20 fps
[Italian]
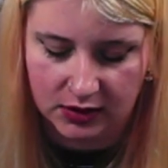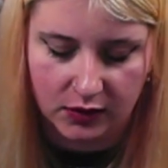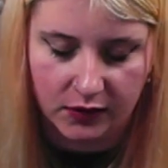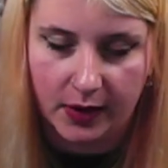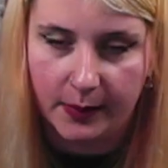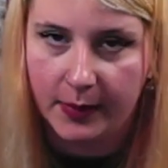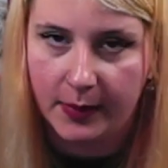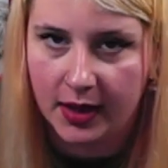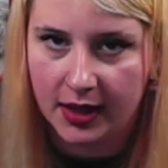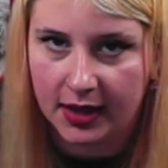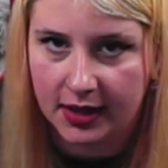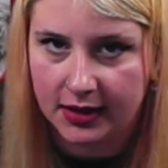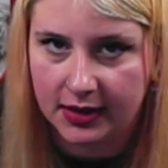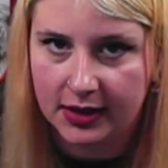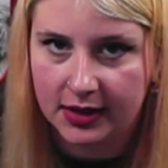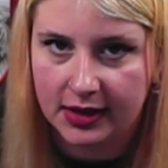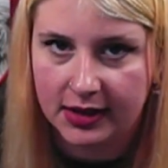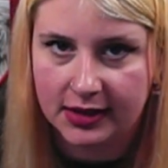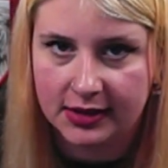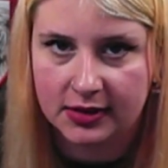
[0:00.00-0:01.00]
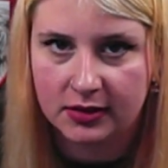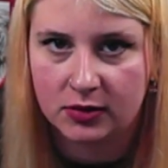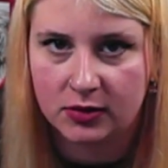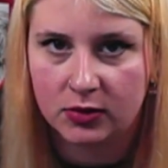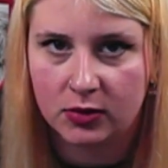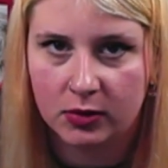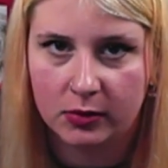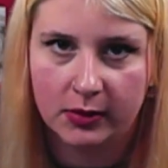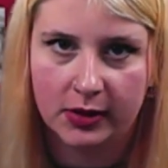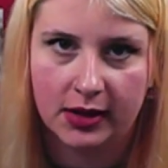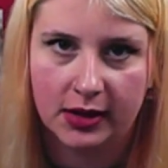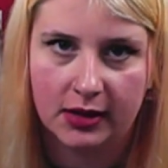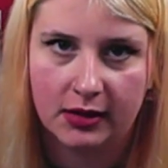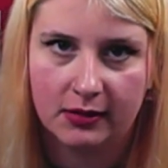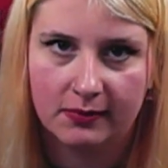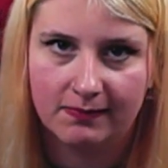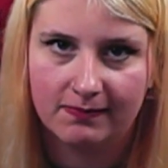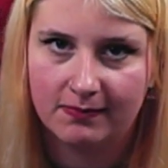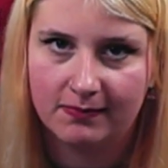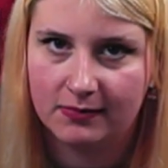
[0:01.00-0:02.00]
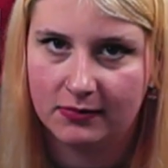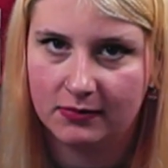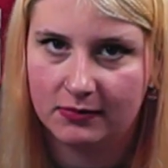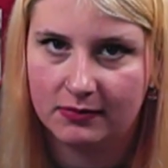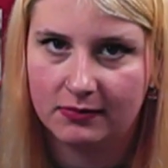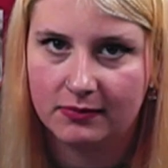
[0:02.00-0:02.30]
che dovrebbe accadere siccome